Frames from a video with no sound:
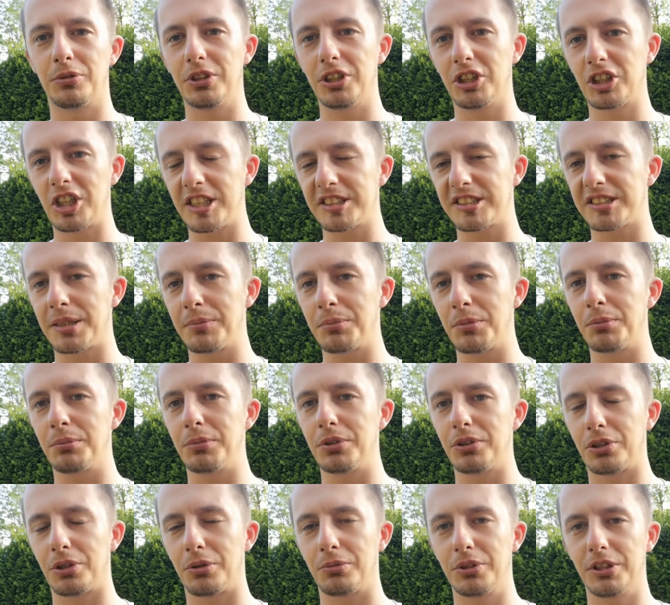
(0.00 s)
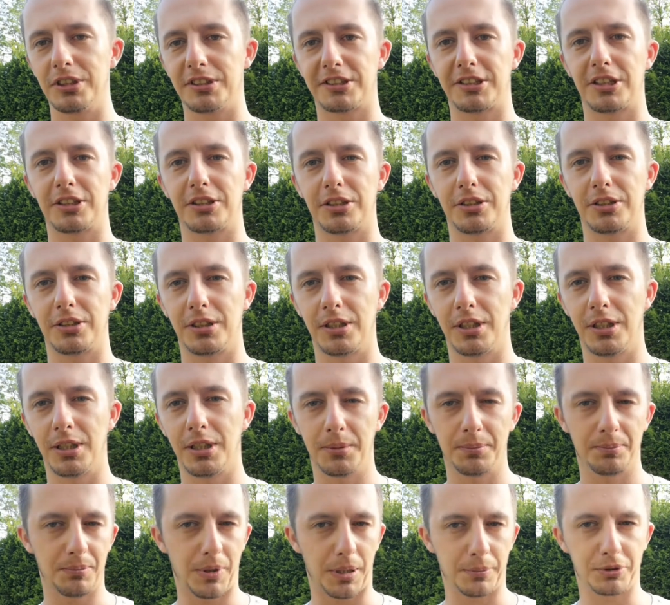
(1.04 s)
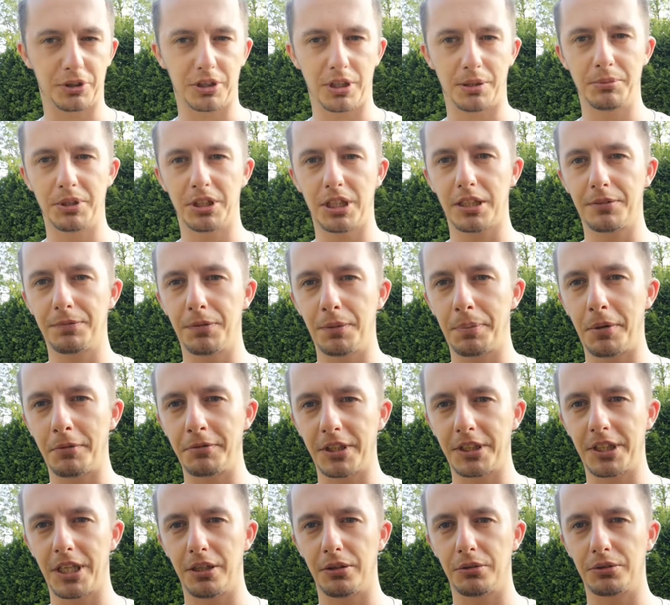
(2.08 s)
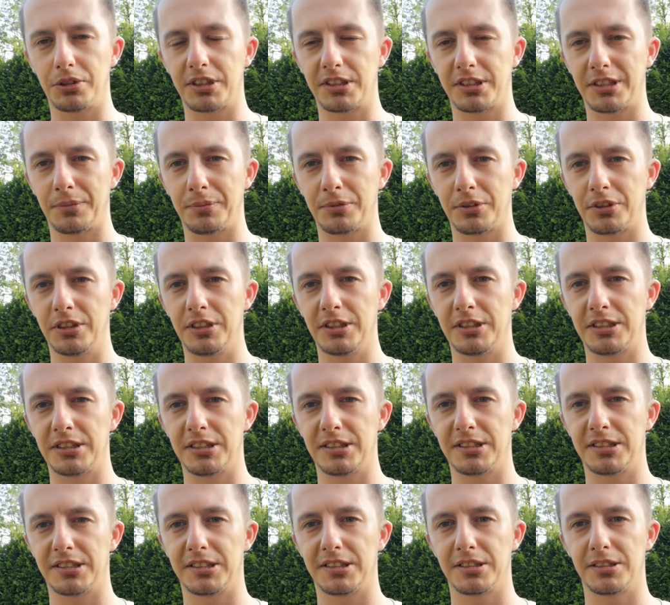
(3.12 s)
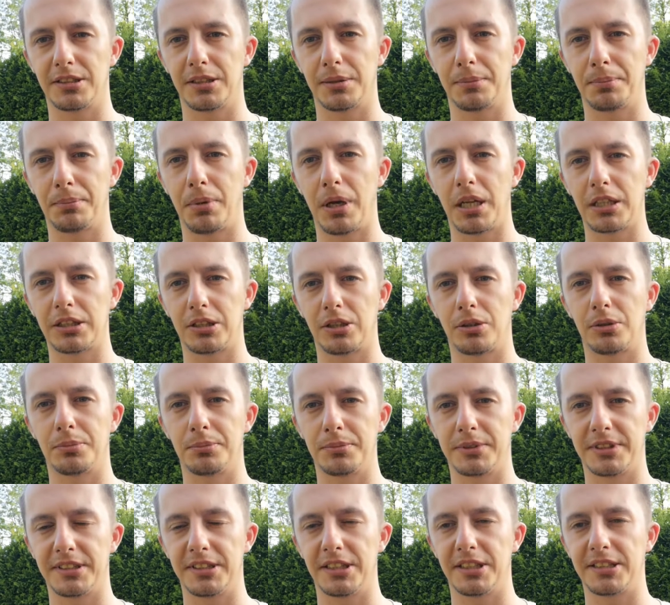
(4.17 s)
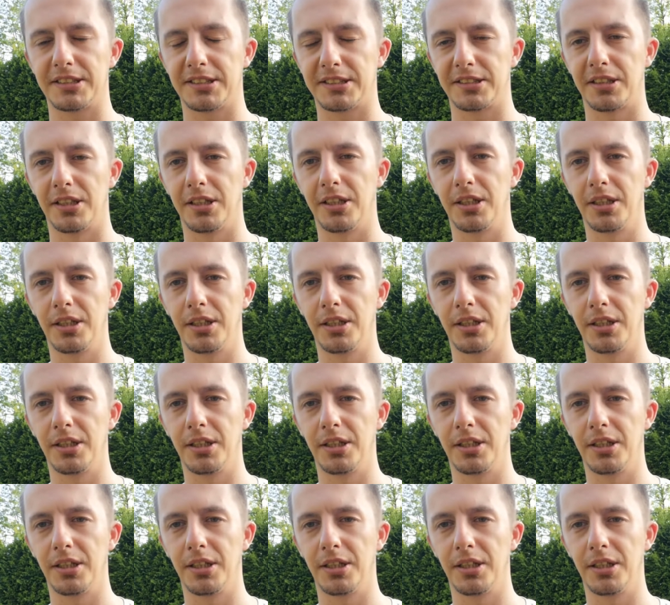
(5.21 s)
I tak samo myślą niestety, a przynajmniej tak wypowiadają się zawodnicy z e, Batom Six